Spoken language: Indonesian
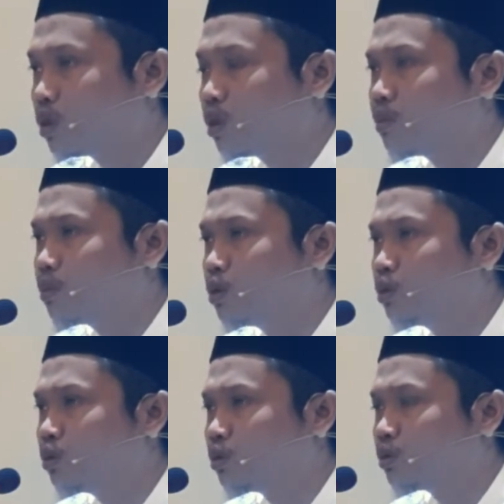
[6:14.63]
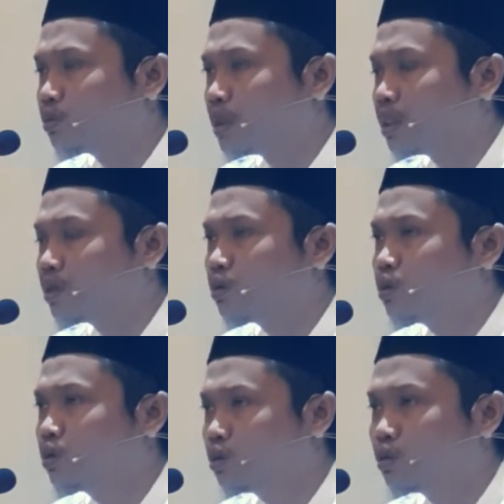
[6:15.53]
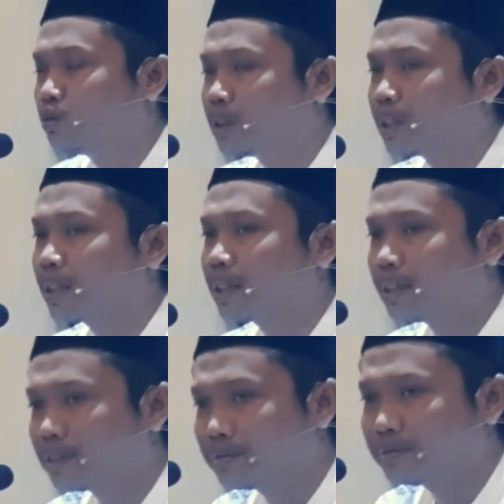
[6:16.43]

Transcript: walaupun paling ujung misalkan